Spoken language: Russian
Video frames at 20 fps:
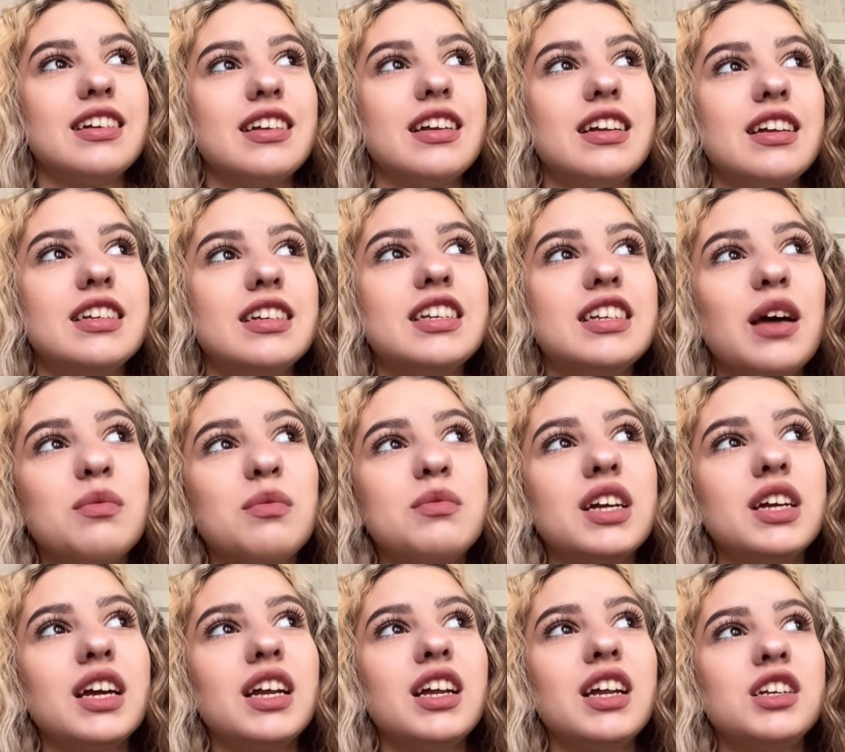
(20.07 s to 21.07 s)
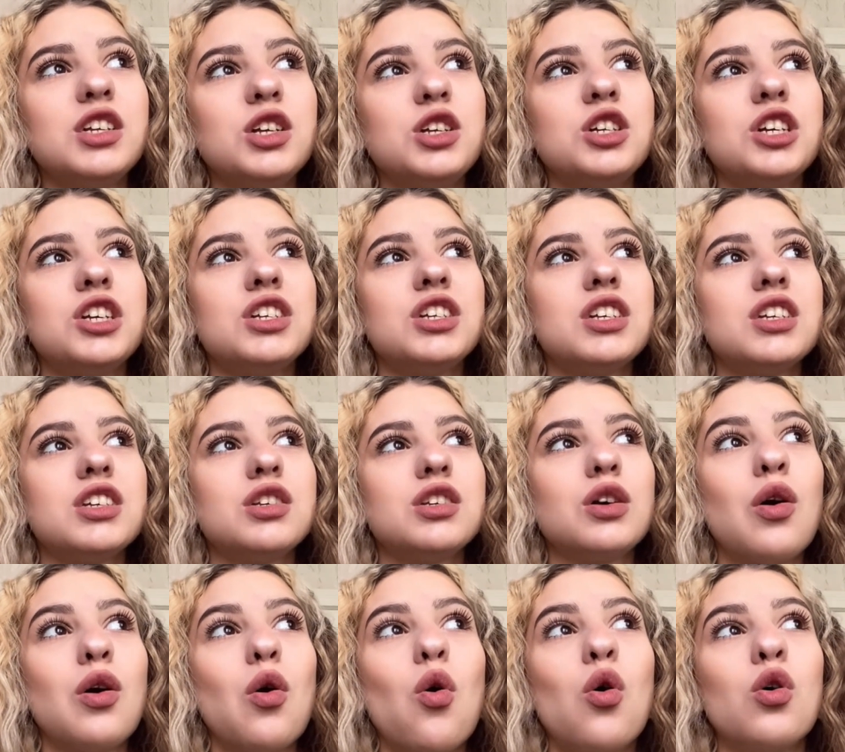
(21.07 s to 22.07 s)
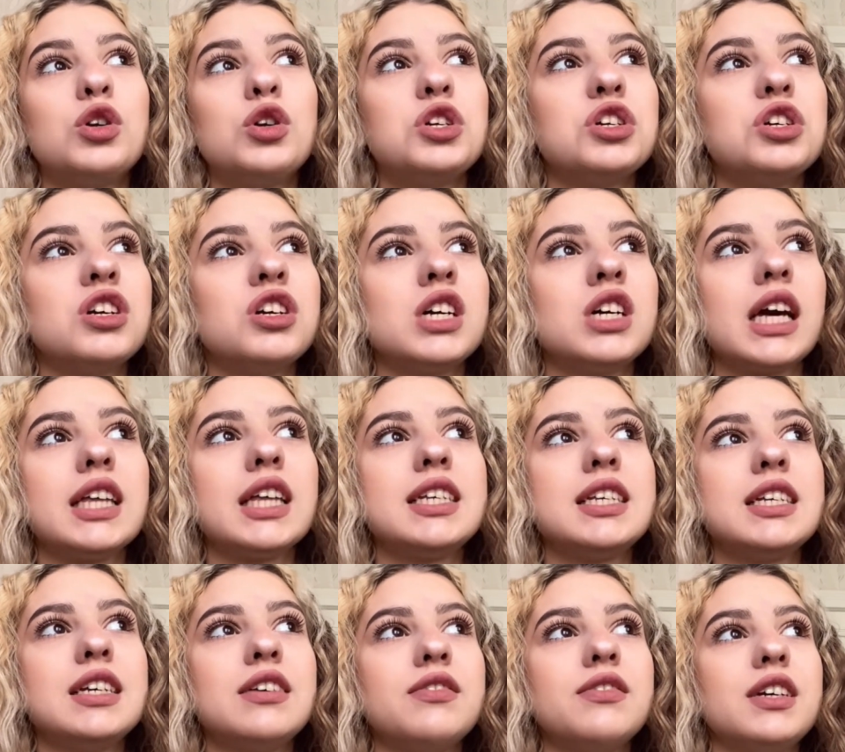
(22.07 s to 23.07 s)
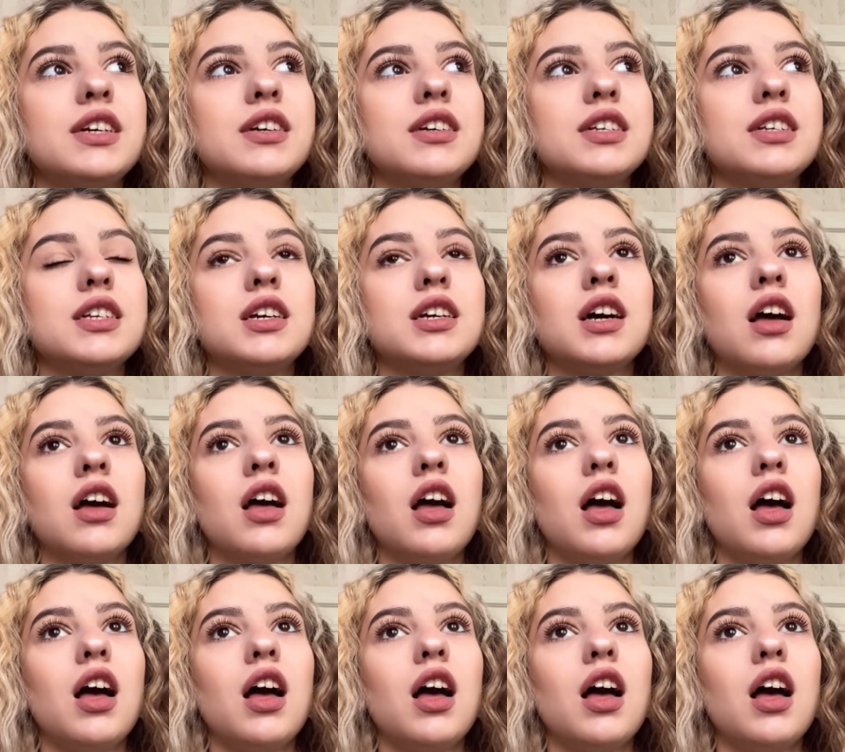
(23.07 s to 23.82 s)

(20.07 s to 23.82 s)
На самом деле, чеченский язык очень красивый язык.